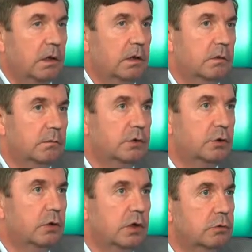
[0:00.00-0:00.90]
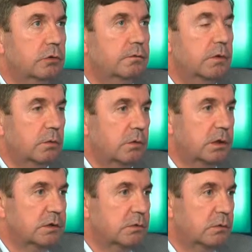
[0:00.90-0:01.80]
Э, всю эту
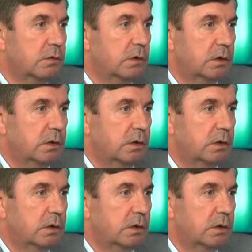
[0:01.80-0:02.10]
информацию